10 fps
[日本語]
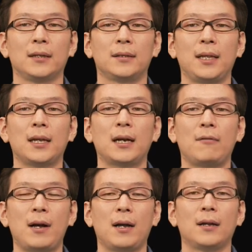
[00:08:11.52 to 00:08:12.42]
定価
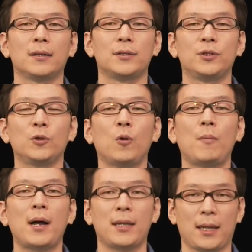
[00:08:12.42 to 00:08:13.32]
は15
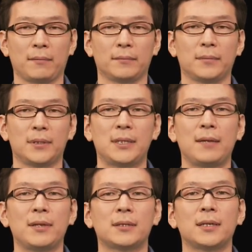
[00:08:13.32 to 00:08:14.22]
万円、
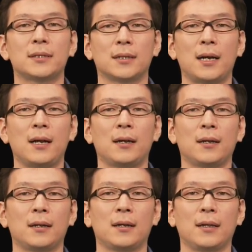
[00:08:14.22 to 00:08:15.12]
税別ですが、
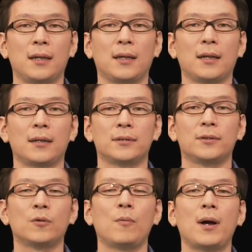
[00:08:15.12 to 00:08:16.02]

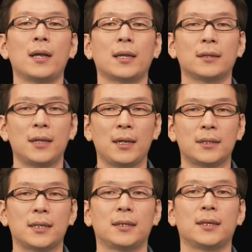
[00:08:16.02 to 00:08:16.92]
15万円
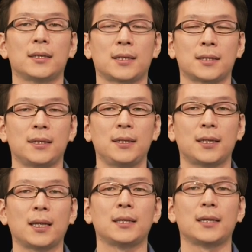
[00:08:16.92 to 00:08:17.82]
で設定させてい
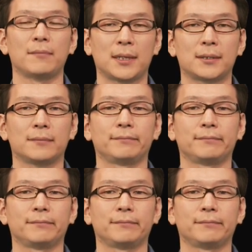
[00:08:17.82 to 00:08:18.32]
ただいています。